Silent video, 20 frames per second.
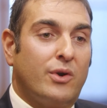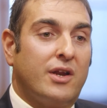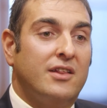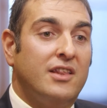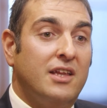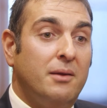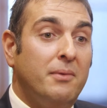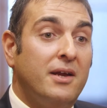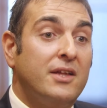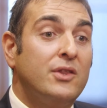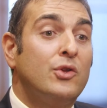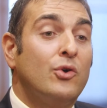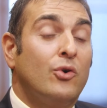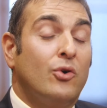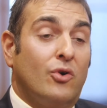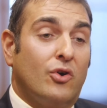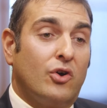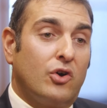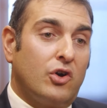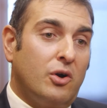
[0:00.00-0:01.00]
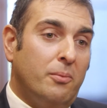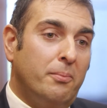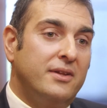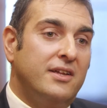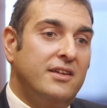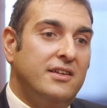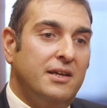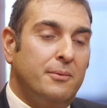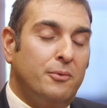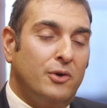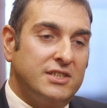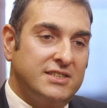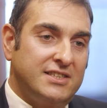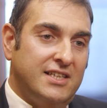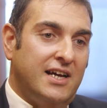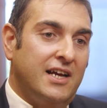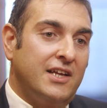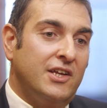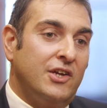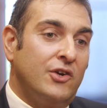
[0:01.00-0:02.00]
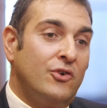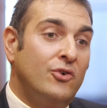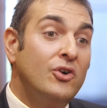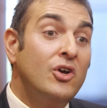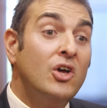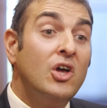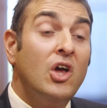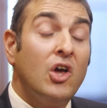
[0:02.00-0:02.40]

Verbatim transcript: rendimiento competitivo este año,